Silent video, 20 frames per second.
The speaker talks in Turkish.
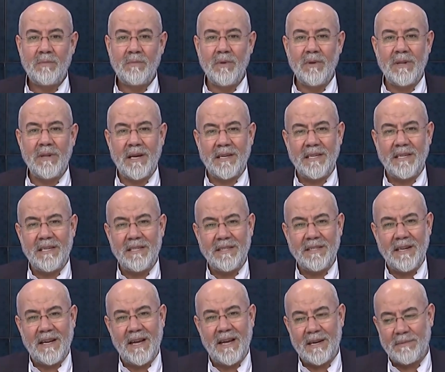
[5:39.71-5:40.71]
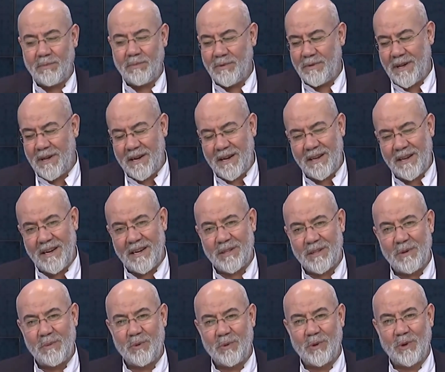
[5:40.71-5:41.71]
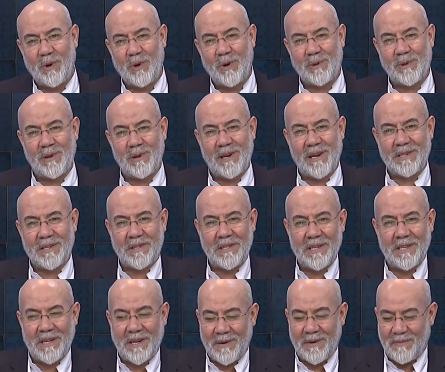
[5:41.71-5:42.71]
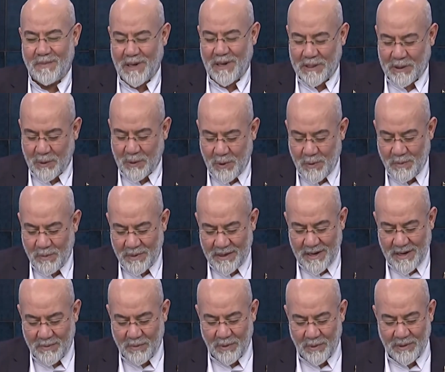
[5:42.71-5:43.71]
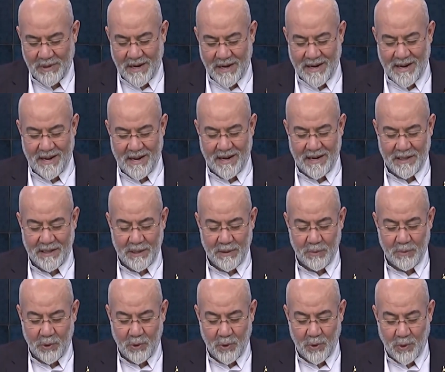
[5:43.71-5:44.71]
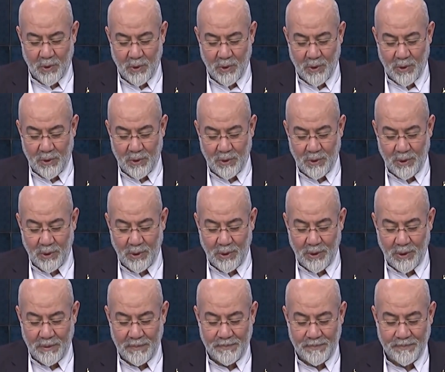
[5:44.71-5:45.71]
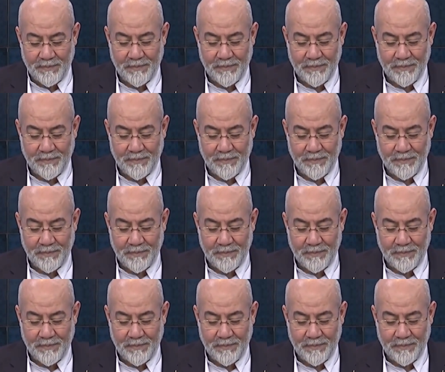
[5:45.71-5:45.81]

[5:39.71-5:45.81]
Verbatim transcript: Bunlar indiler, bunlara yardımcı oldular. Şeyh Abbas Kummi de bunlara yardımcı oldu.